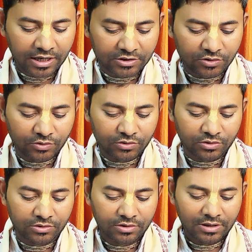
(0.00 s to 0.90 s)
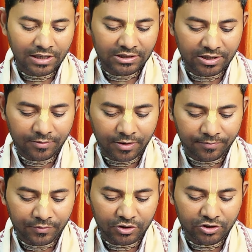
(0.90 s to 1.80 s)
আতঙ্ক খাদ্যাভাব
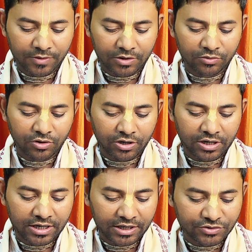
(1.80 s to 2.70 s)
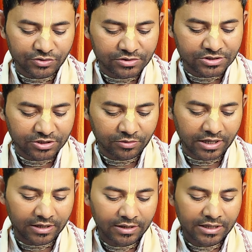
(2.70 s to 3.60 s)
অথবা কোনো অন্যায় আচরণ ছিল না
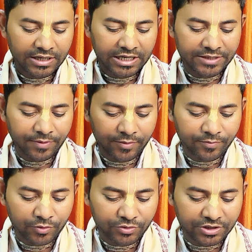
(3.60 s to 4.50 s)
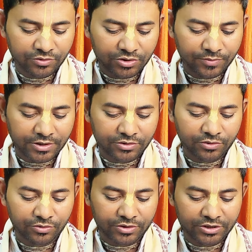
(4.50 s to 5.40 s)
এইভাবে বহুদিন অতিবাহিত
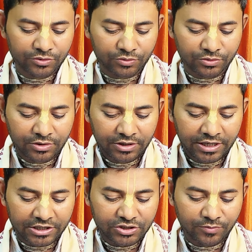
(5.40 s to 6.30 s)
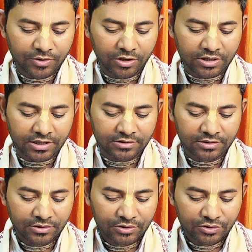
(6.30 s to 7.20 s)
হলো কিন্তু একসময় হঠাৎ
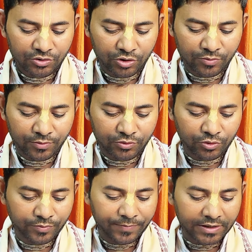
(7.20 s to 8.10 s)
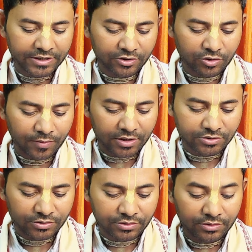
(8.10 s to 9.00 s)
দৈব দুর্বিপাকে ক্রমাগত
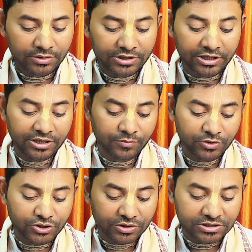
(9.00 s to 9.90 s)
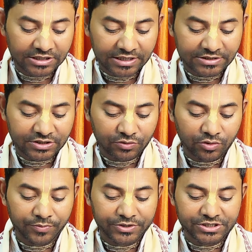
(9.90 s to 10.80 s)
তিন বছর সে রাজ্যে কোনো
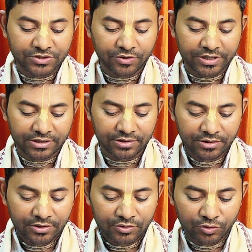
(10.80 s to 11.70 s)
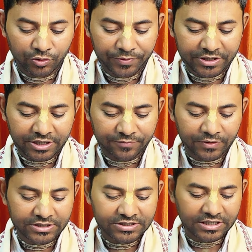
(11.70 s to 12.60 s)
বৃষ্টি হয়নি দুর্ভিক্ষের
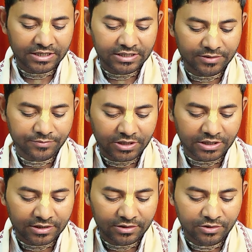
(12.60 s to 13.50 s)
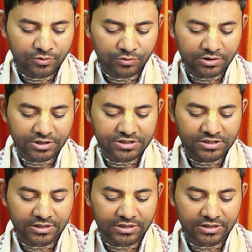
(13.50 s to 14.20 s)
ফলে সেখানে দেবতাদের উদ্দেশ্যে